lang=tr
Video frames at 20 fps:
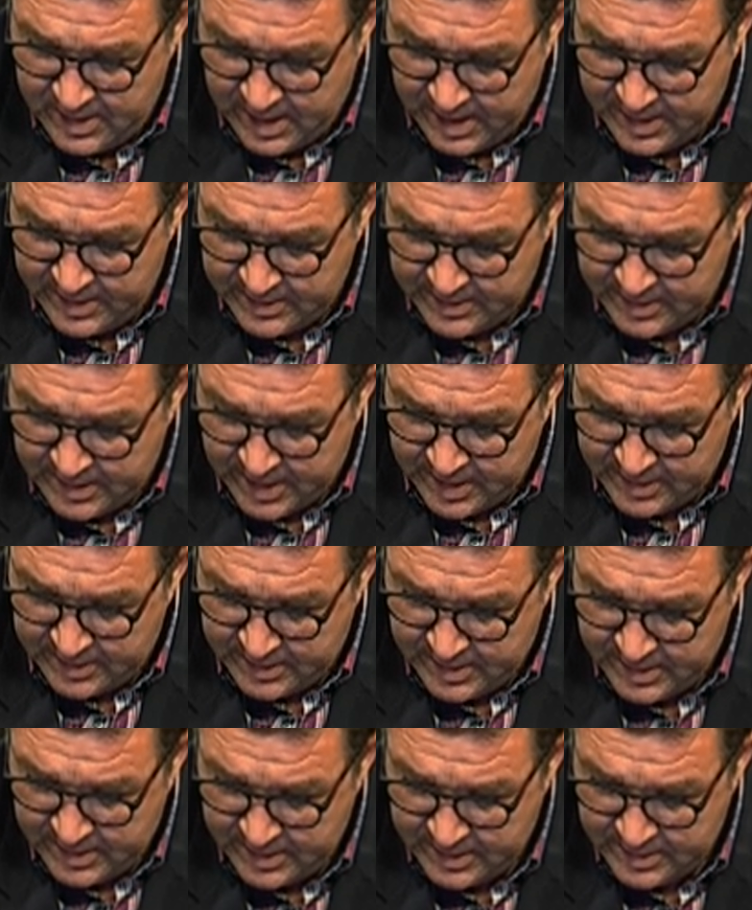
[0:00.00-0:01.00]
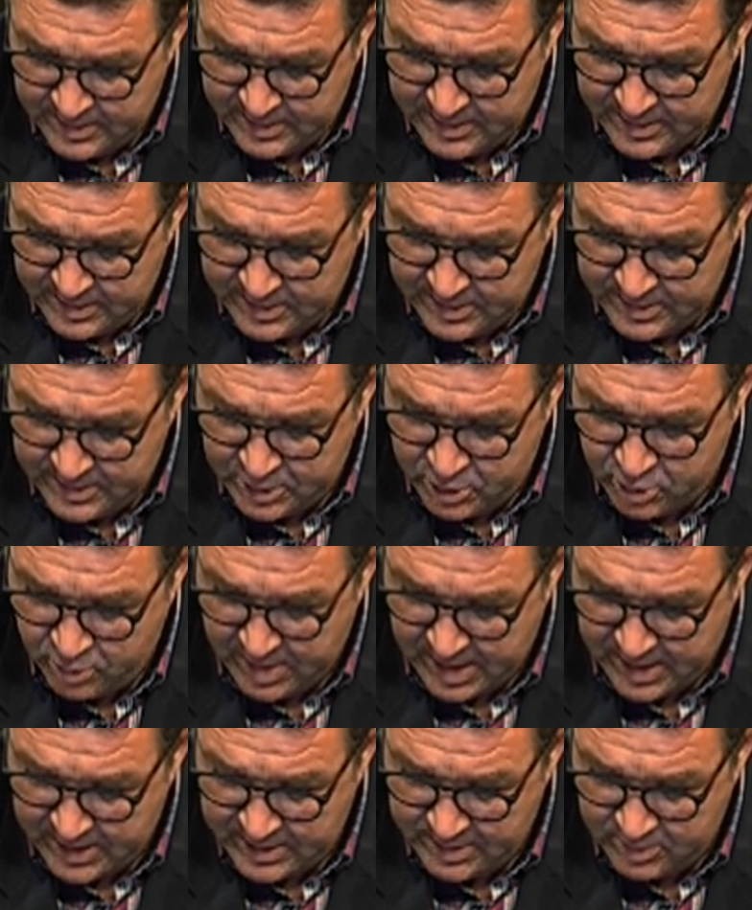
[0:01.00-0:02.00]
yayınlar.
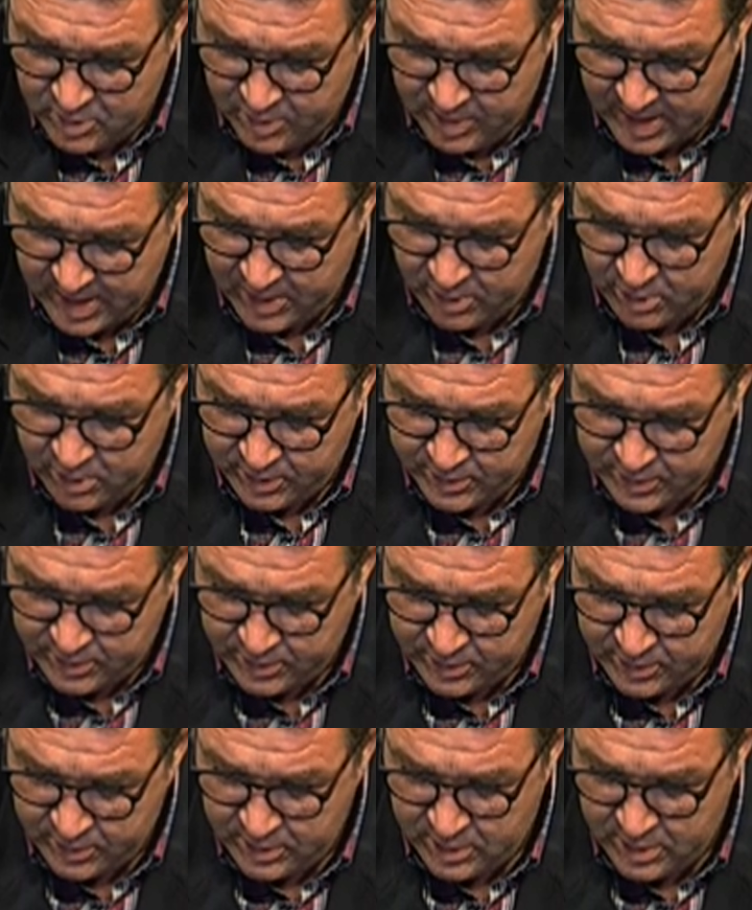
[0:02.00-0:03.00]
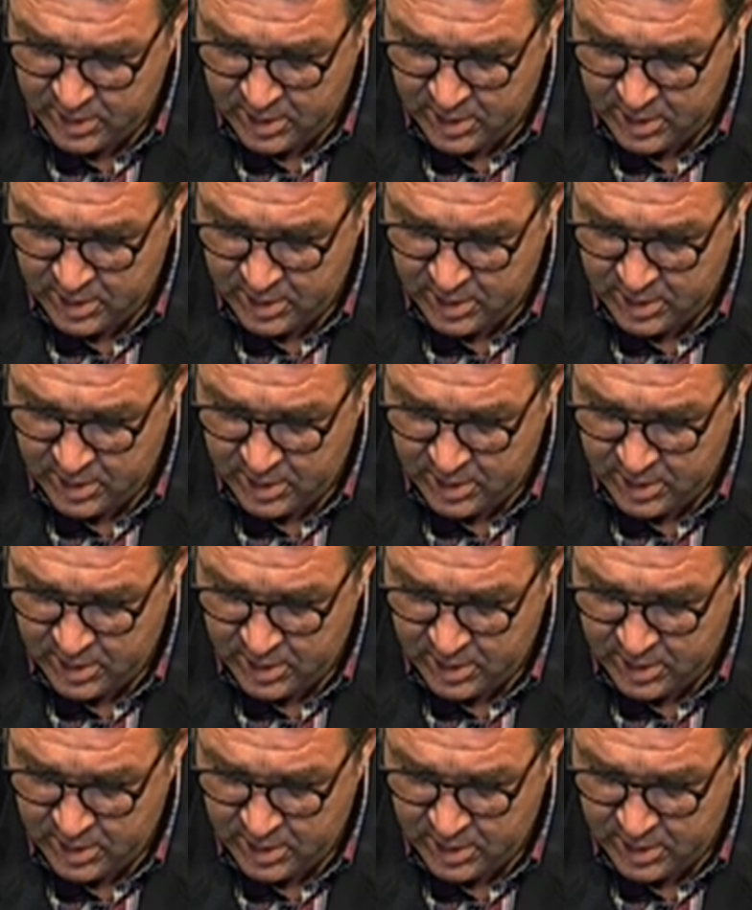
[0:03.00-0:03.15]
Cumanız mübarek olsun.